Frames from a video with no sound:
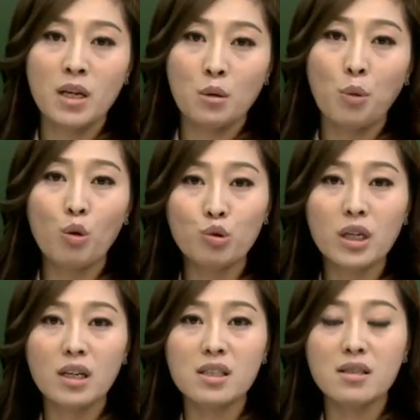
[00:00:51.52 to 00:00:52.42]
뭐
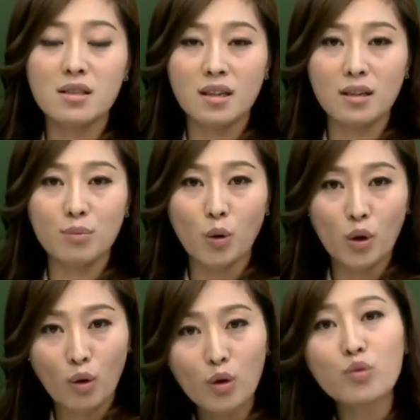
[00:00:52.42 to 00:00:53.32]
우리가 진짜 뭐
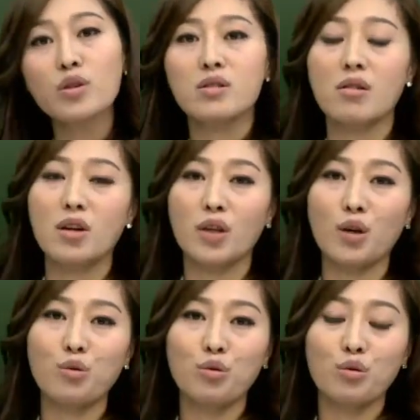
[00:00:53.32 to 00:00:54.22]
여건도 있어야
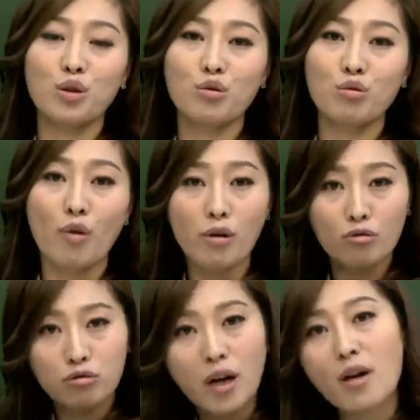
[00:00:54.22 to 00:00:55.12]
되고 그리고 왜
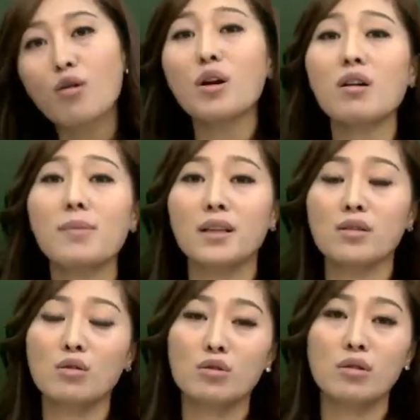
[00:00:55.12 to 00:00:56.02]
국가의 허락을
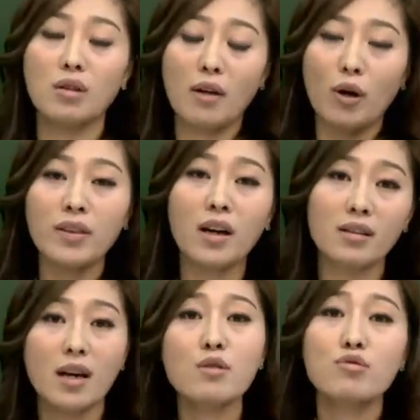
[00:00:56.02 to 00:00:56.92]
받아서 나, 왔다
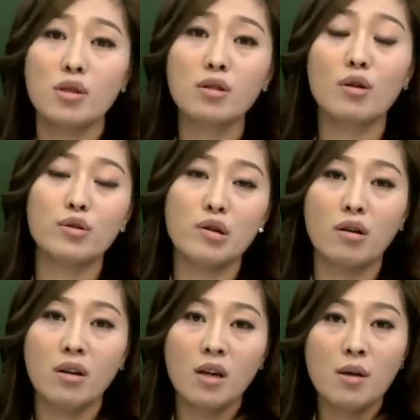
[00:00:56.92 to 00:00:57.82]
갔다 할 수 있는 거죠.
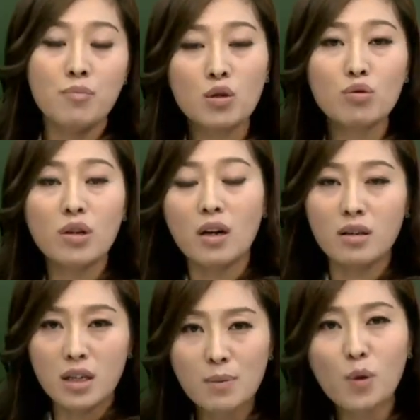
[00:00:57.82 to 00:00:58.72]
미국, 아,
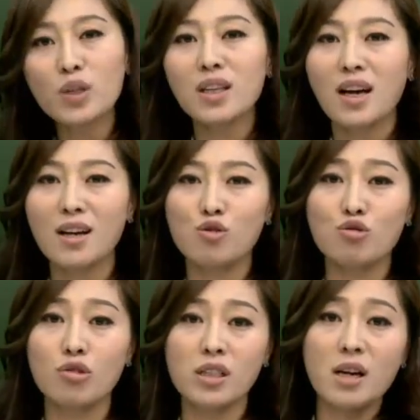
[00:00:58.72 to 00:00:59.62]
일본이나
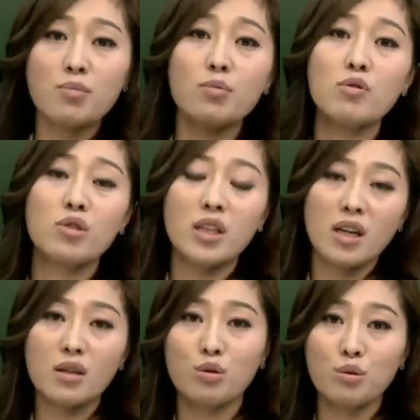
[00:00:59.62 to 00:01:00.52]
중국의 상품이
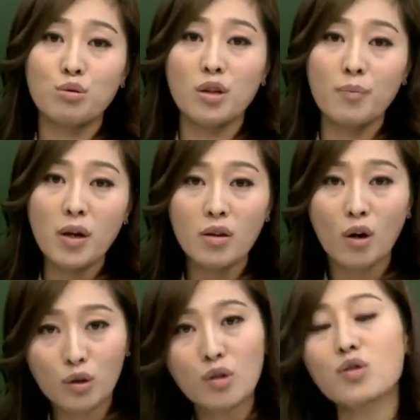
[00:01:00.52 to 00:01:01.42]
우리나라에 들어오려면
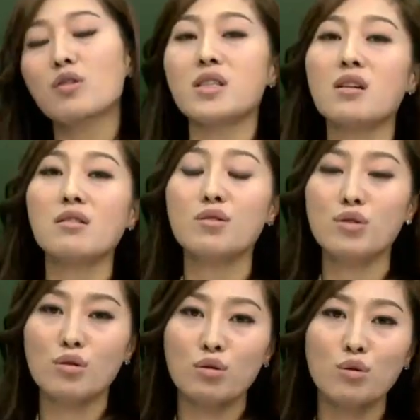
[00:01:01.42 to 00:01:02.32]
어떤 절차를
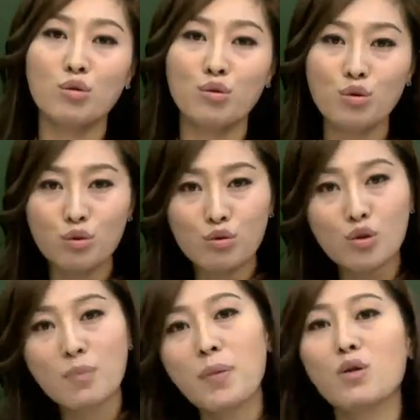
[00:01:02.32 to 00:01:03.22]
거쳐서 들어오고
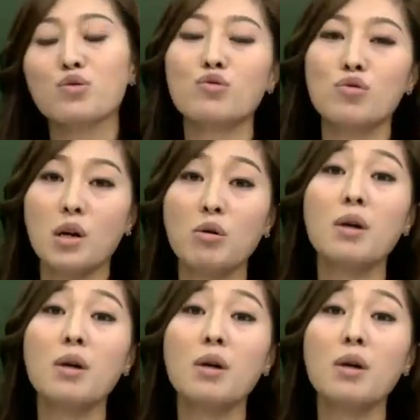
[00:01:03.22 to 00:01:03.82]
수입하고 수출하고